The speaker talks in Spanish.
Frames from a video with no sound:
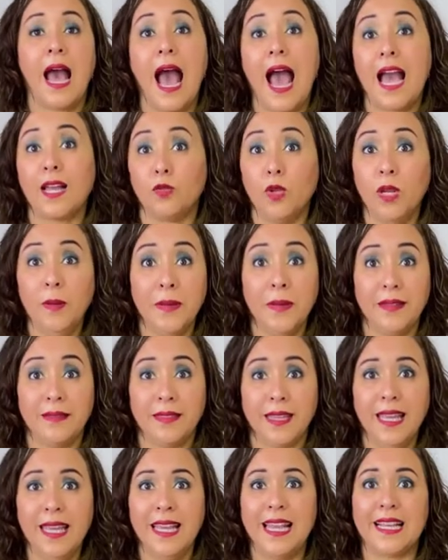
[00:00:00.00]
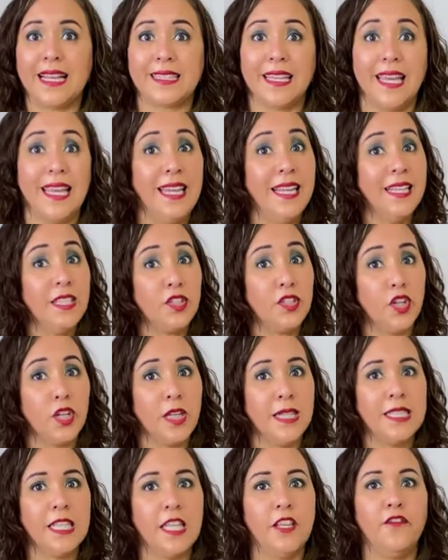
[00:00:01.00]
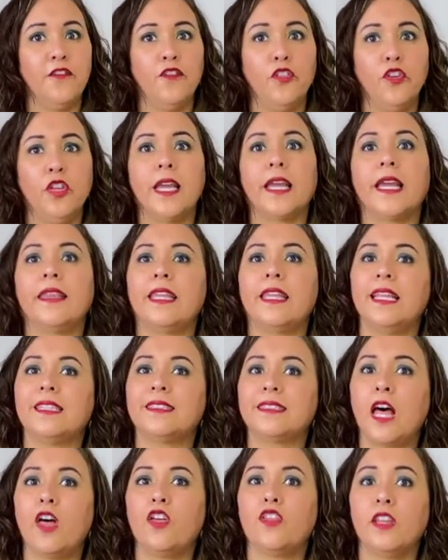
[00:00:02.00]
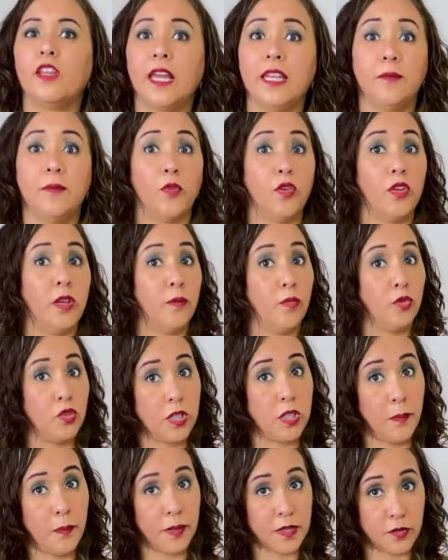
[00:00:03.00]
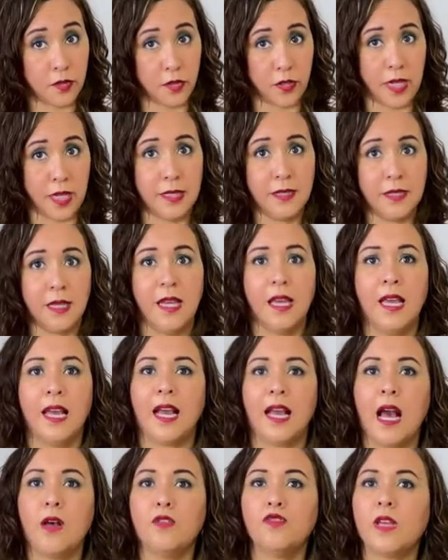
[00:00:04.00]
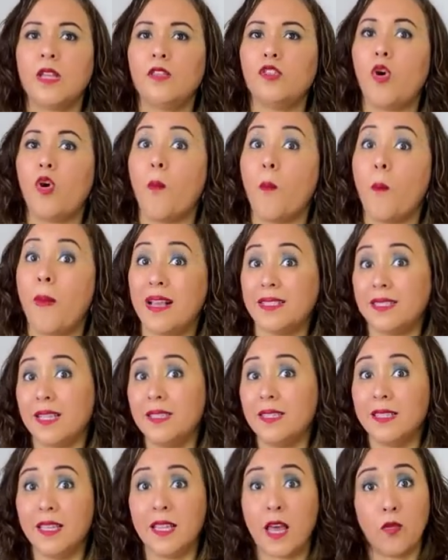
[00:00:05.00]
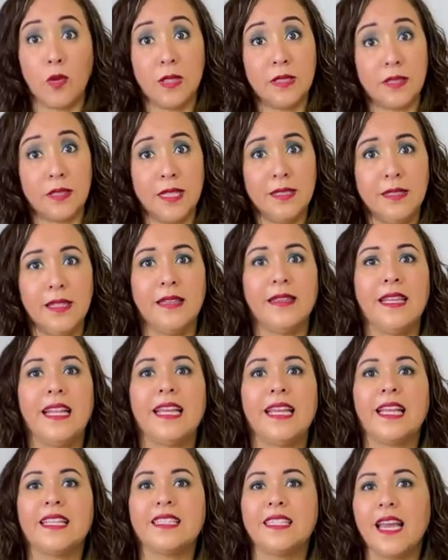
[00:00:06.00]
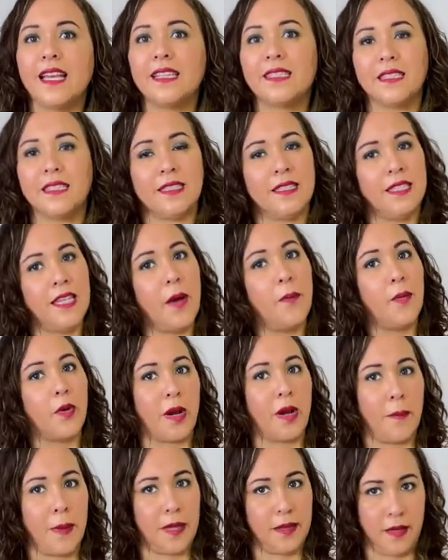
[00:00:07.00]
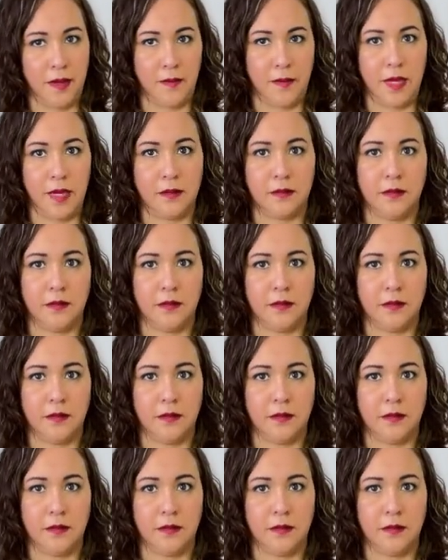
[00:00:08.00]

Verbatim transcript: Actualmente, las elecciones influyen en el estado de ánimo de muchas personas, causando más ansiedad o estrés del que ya existía por la pandemia.